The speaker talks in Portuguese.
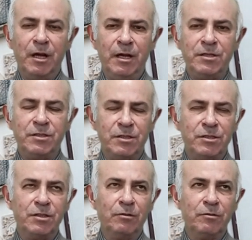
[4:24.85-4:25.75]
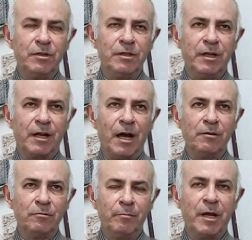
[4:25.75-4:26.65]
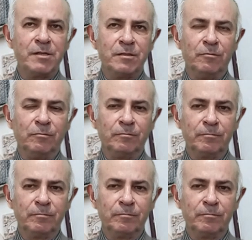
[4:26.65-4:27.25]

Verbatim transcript: este estilo literário no Brasil.